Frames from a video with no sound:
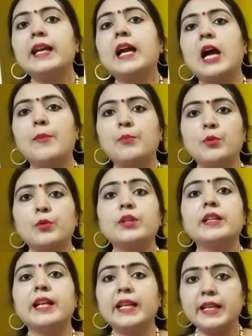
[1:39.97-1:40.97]
हैं आप लोग
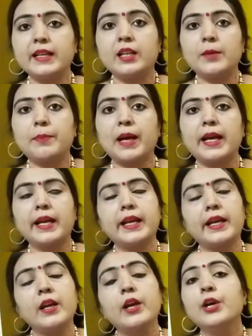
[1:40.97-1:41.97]
नहीं कर पाए
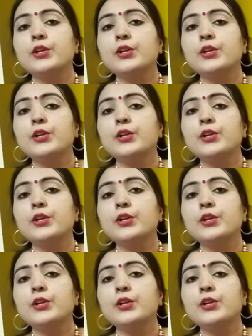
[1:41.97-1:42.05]
हैं